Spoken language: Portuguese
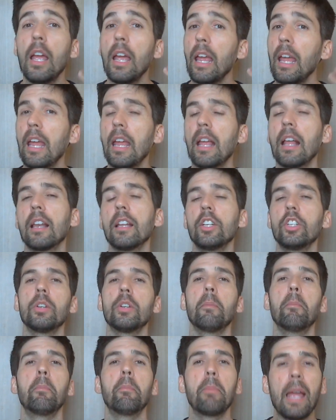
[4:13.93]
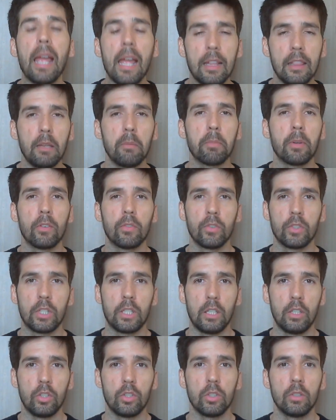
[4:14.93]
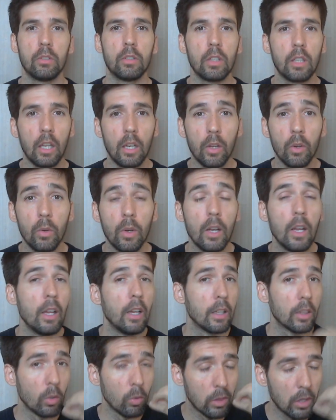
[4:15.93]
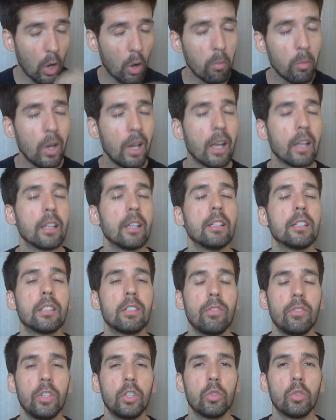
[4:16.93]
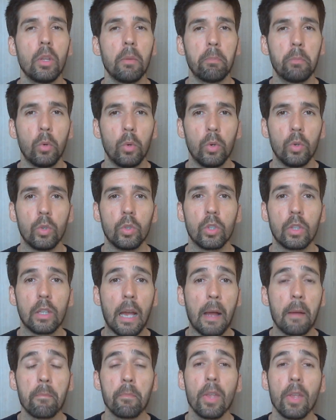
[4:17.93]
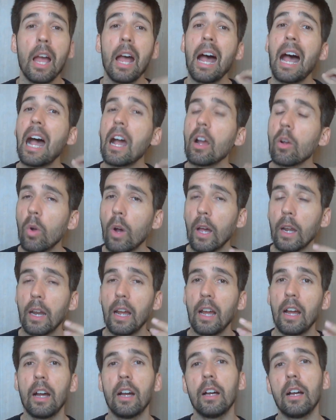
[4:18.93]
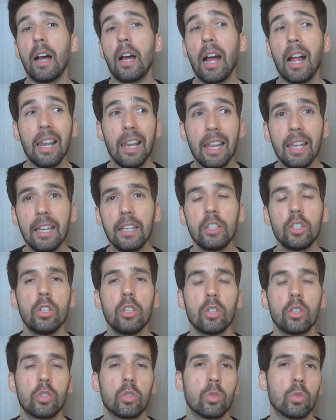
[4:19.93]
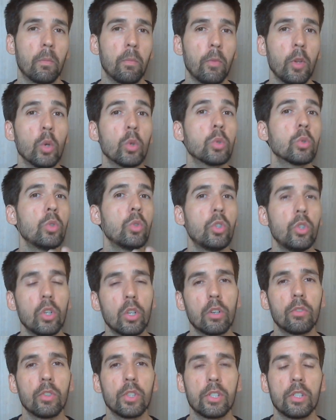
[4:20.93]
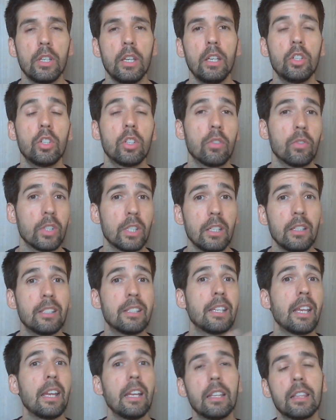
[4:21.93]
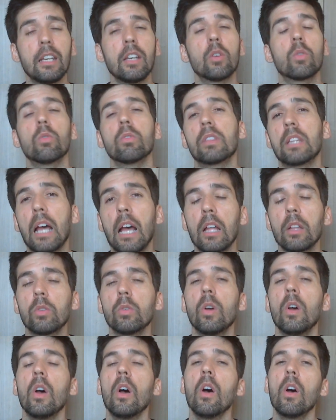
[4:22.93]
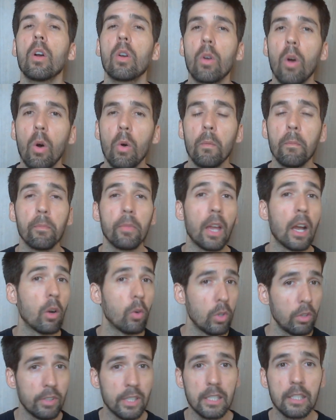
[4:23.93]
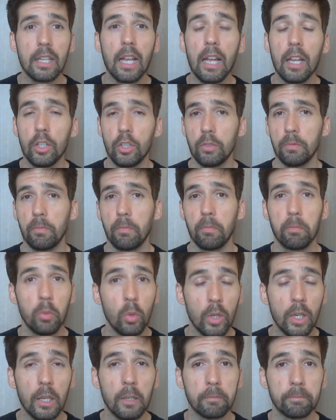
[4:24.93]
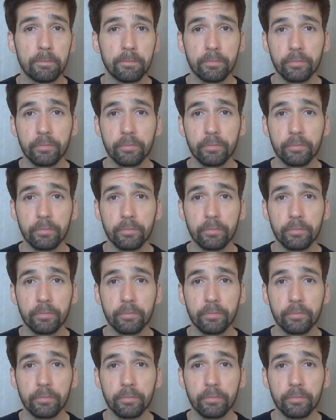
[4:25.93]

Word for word: elas pedem para vocês, entendeu? Então dá uma olhada nesse vídeo depois, tá? Agora, Além disso, eu sugiro a vocês que vocês entrem em contato com a universidade. Por quê?